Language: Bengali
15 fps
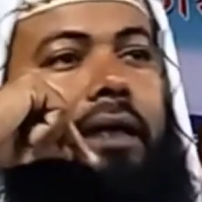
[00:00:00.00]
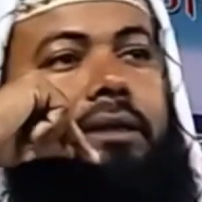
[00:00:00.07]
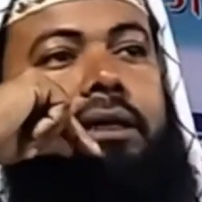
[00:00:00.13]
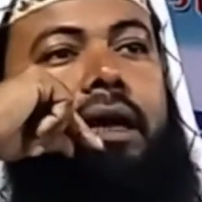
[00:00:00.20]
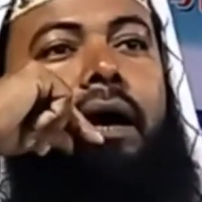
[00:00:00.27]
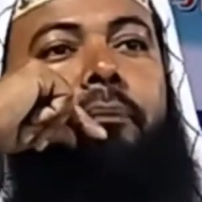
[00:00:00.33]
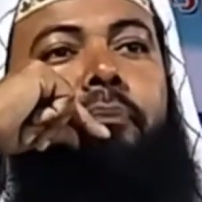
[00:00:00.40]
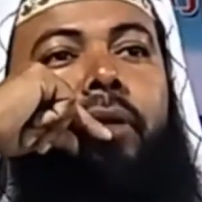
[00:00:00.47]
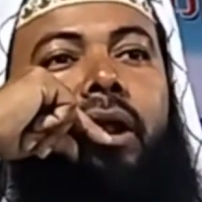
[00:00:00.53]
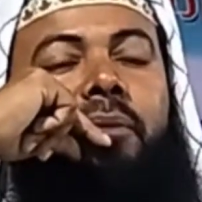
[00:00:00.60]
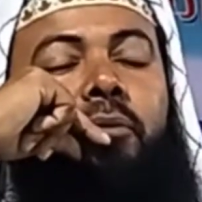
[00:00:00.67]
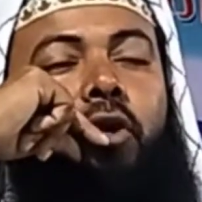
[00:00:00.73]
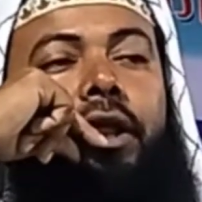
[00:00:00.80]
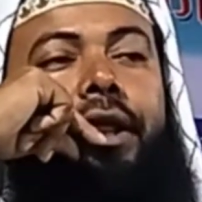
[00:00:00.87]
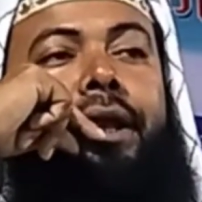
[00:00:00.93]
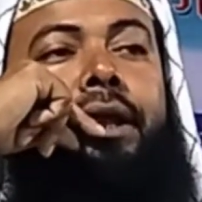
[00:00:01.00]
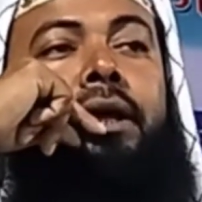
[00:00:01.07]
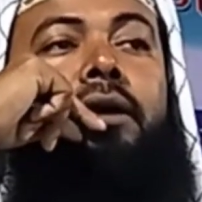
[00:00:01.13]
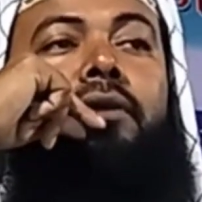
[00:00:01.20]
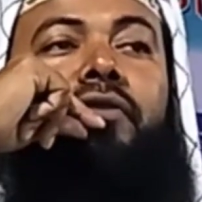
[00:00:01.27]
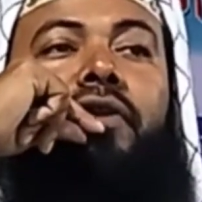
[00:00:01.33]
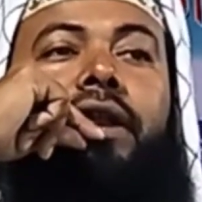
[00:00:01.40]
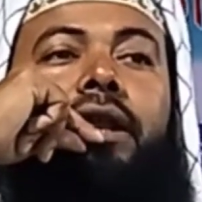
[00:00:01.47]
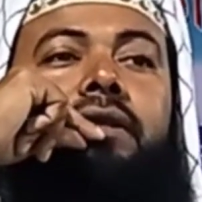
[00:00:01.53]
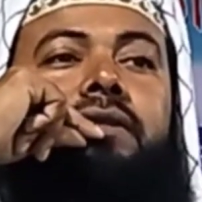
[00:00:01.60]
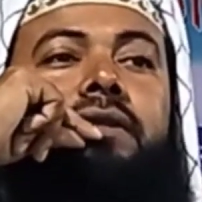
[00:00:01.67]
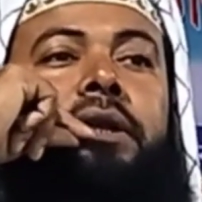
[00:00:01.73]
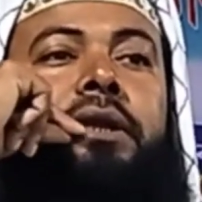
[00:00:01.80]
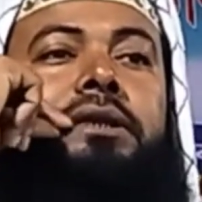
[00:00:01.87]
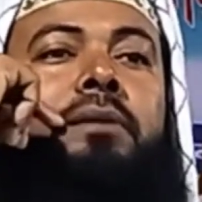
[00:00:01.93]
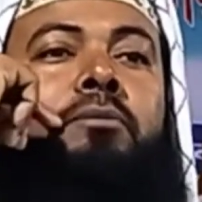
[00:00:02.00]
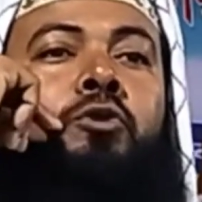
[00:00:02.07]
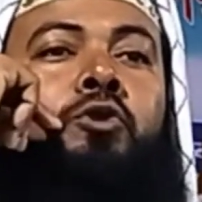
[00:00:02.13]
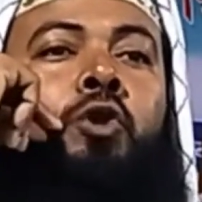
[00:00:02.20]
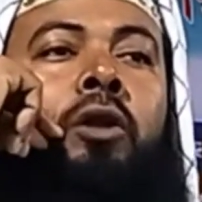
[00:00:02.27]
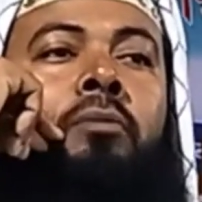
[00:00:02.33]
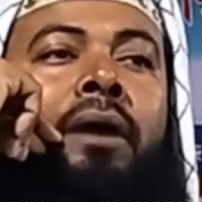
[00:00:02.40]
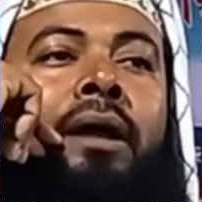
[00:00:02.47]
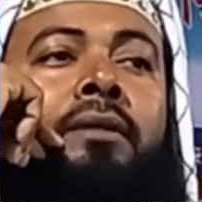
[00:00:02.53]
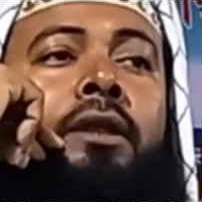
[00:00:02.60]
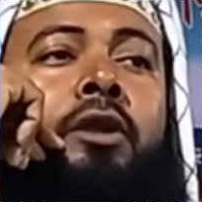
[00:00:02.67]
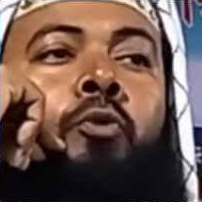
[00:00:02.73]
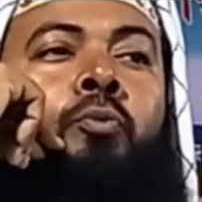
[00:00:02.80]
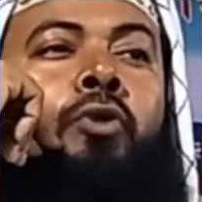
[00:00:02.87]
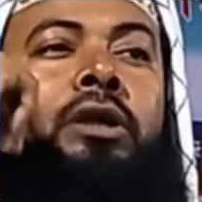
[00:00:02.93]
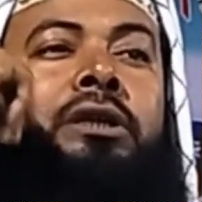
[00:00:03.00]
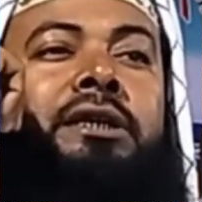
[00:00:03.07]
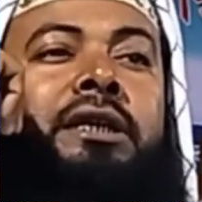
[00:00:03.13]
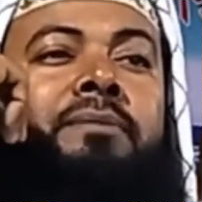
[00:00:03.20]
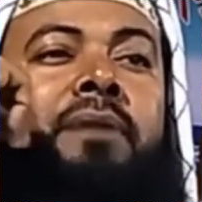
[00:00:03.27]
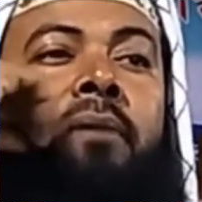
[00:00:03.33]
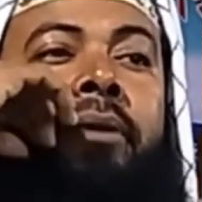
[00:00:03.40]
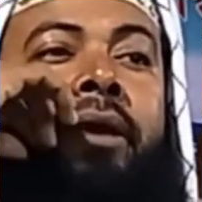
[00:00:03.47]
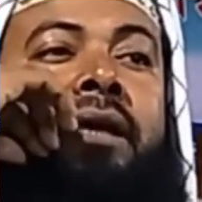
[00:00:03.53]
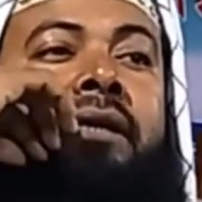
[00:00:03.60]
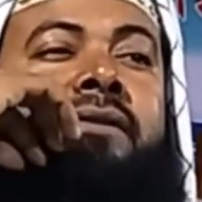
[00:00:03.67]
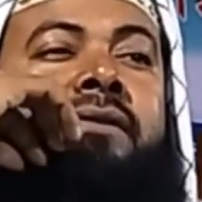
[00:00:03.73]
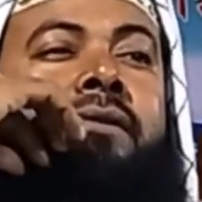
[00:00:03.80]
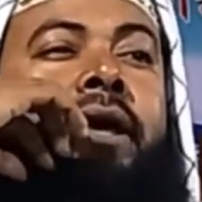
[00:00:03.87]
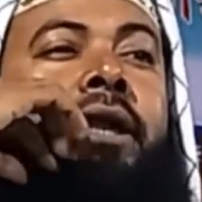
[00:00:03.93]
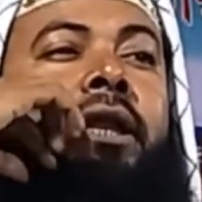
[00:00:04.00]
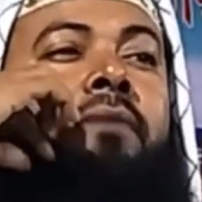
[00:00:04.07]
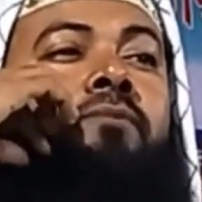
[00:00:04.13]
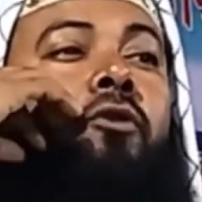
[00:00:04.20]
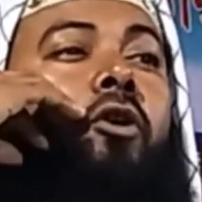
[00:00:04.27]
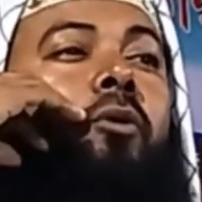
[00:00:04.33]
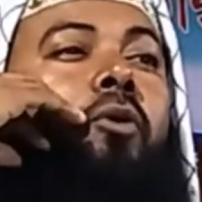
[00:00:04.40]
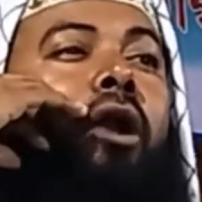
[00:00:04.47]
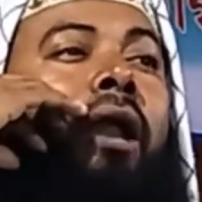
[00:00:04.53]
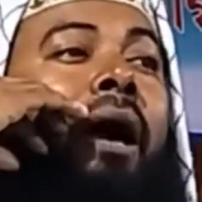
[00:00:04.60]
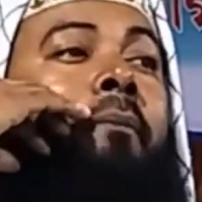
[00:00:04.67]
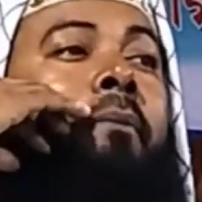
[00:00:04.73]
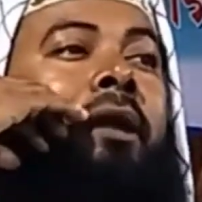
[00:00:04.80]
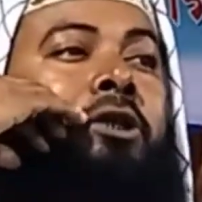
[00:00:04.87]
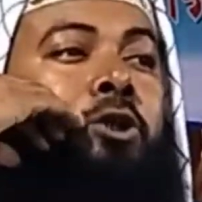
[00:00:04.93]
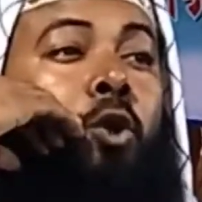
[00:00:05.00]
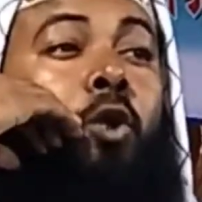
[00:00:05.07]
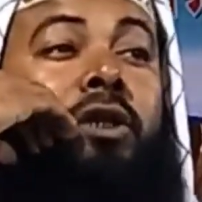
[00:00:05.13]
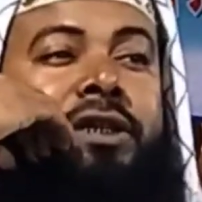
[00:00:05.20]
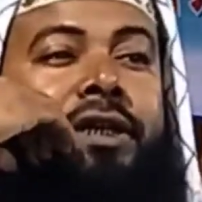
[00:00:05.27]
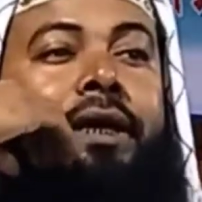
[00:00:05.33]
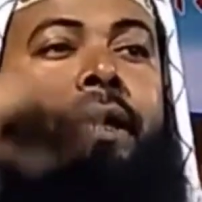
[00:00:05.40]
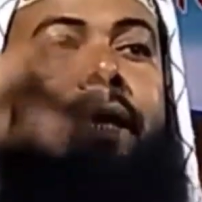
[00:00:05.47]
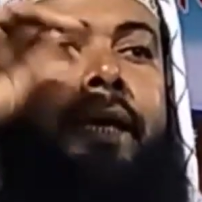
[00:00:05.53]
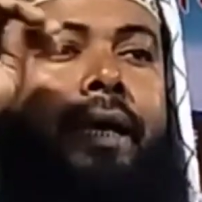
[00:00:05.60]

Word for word: আচ্ছা আপনারা বলেন ফিলিস্তিনি যে মুসলমানদের উপরে যেভাবে ইসরায়েলি বর্বর হামলা চলছে